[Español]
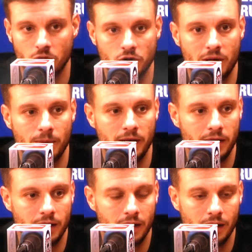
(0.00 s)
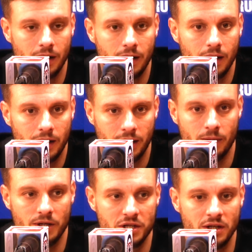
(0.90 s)
contra América y
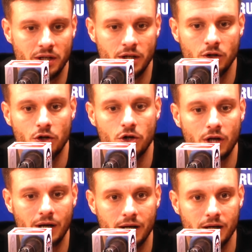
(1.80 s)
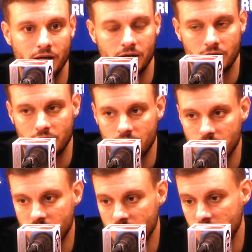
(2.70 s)
que vayan teniendo rodaje,
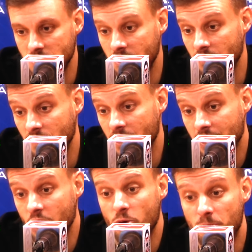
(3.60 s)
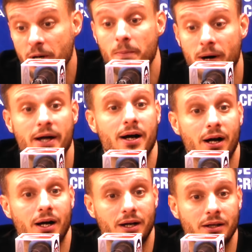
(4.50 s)
significa que los prepara